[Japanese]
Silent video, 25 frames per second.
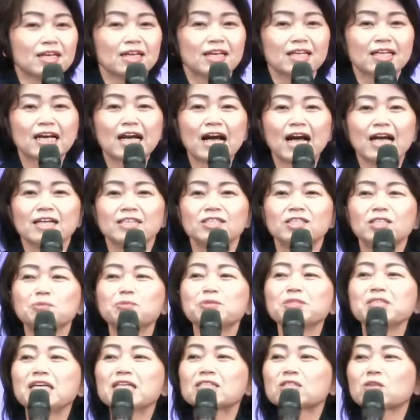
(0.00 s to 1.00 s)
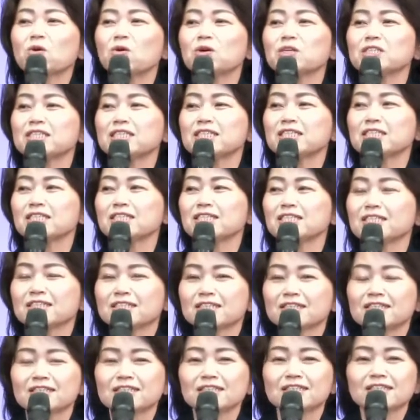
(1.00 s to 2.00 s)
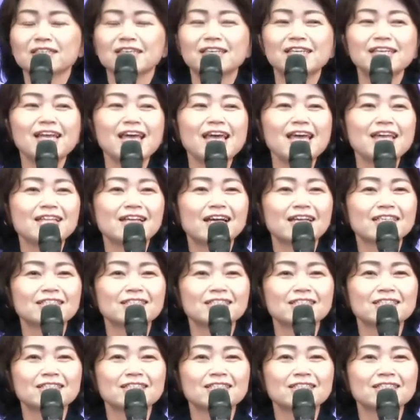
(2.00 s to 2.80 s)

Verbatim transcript: なんか自分で掃除、きれいな、